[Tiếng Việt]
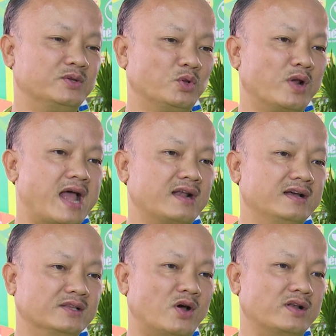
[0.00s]
Chúng tôi đang
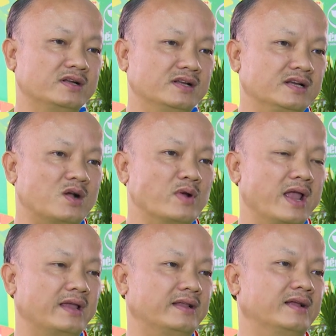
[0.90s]
lựa chọn đưa những công
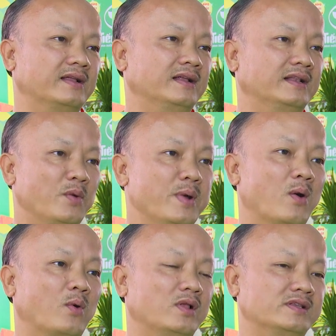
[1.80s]
nghệ tiêu
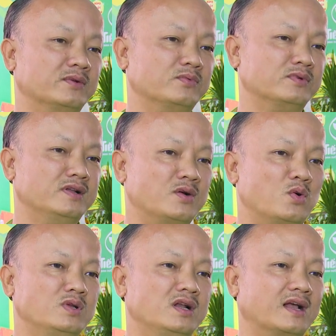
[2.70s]
biểu của trong nước
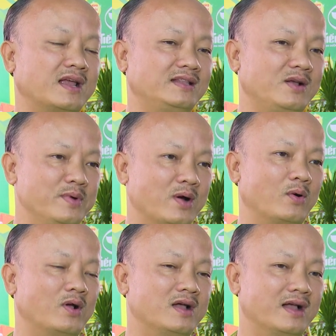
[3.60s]
cũng như là cái tiêu
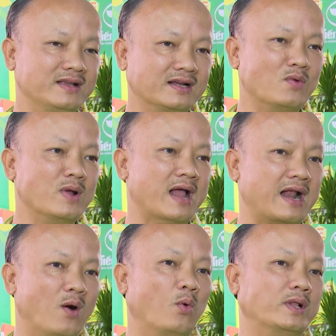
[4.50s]
biểu những công nghệ
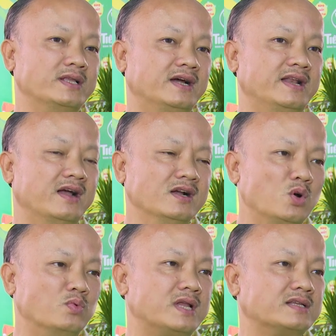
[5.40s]
hàng đầu của thế giới để ứng
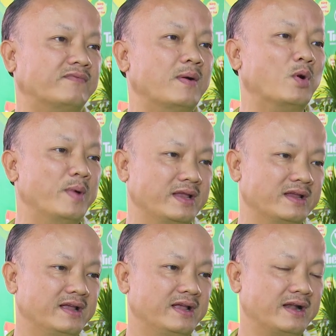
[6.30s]
dụng trong sản phẩm của mình
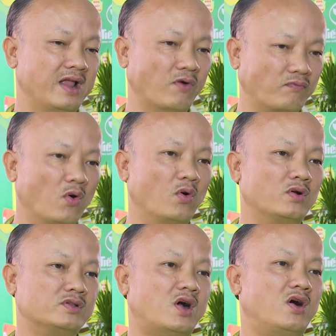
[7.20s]
để phục vụ
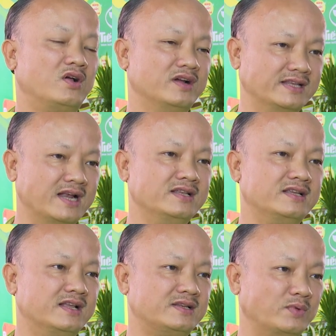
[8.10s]
cho người dân
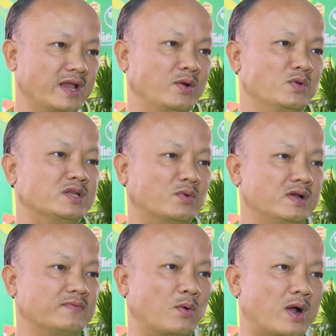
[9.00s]
trong tỉnh cũng như trong
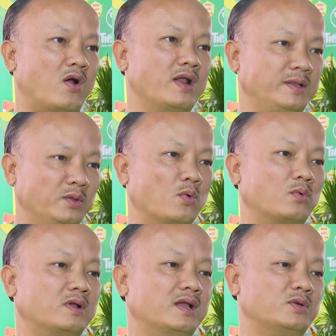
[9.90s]
nước và qua đó để tiếp tục
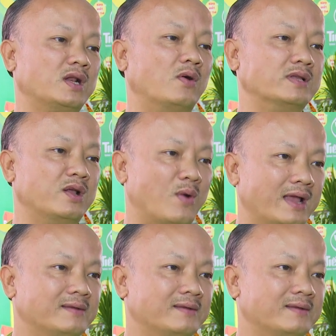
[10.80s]
xuất khẩu ra nước ngoài.